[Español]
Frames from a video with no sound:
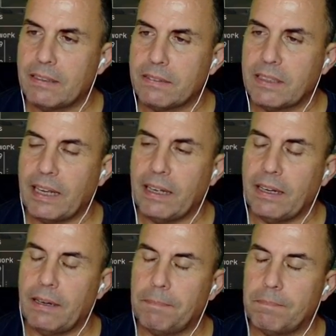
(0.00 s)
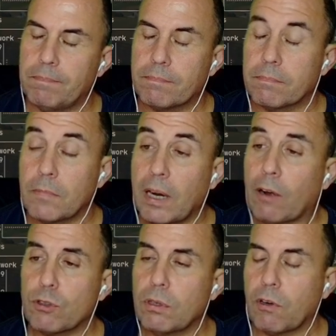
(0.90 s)
de um,
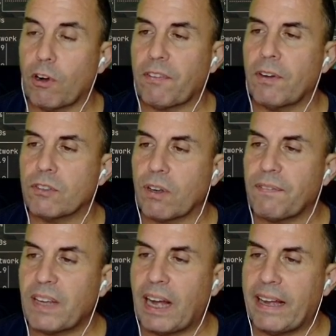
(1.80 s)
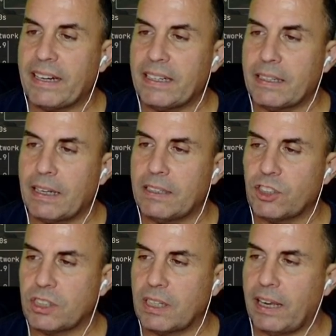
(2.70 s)
la corrección ortográfica en, eh,
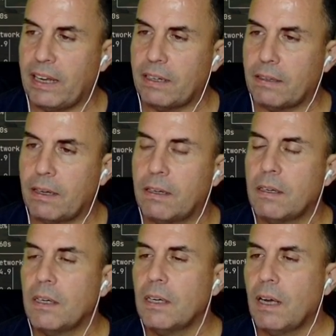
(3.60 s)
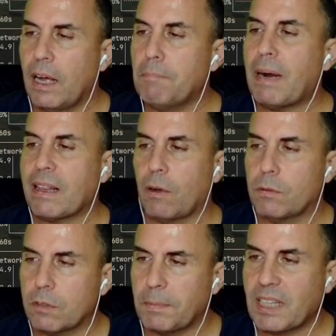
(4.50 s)
eh, en, Markdown,
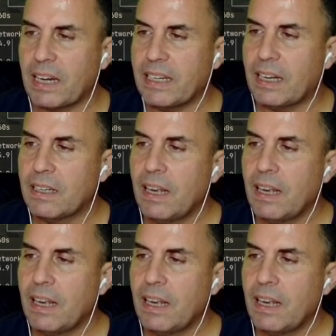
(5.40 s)
no me salía.